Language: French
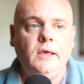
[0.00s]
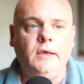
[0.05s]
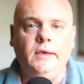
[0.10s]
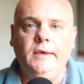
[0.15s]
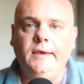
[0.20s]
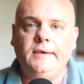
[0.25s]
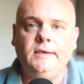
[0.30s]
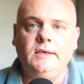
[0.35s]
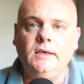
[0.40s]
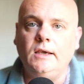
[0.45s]

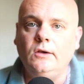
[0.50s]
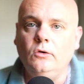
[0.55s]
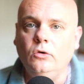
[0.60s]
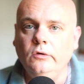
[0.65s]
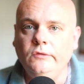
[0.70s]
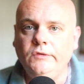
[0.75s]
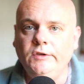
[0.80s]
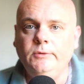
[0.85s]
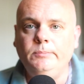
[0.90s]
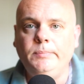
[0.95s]
et qui est
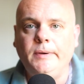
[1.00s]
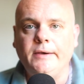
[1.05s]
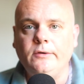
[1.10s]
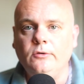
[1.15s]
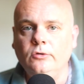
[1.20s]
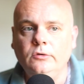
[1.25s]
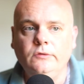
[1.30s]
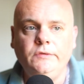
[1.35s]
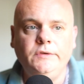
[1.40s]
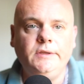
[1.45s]
Covid, pas
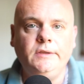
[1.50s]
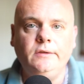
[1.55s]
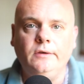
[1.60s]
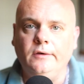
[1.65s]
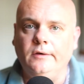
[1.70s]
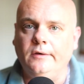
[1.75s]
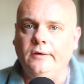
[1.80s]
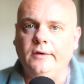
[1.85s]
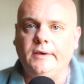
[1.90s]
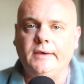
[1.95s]
Covid,
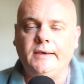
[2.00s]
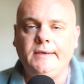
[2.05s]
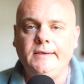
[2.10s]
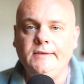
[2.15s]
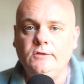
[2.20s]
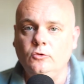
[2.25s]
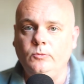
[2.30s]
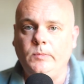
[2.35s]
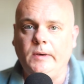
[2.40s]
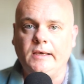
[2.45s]
euh,
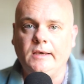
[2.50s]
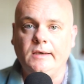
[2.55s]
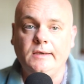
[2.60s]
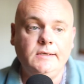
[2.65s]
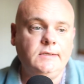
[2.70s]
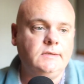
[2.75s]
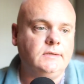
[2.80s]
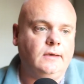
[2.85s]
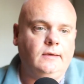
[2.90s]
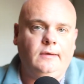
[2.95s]
crise ou pas
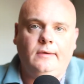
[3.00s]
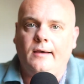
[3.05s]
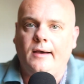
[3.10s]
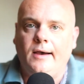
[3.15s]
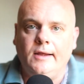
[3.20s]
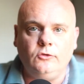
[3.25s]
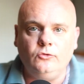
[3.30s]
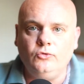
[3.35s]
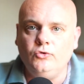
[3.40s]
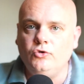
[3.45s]
crise, il y
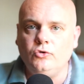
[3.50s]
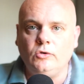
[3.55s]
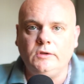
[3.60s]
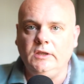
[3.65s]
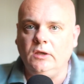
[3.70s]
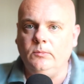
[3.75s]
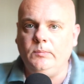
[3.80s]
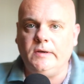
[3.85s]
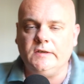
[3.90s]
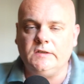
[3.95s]
aura toujours des
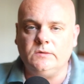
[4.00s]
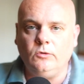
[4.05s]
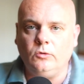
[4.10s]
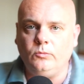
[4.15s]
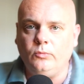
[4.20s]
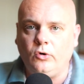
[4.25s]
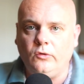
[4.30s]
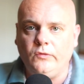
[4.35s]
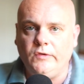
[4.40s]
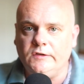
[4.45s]
déplacements
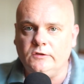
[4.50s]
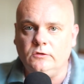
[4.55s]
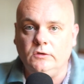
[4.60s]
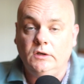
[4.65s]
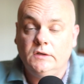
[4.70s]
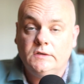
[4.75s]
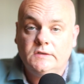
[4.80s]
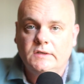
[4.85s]
professionnels.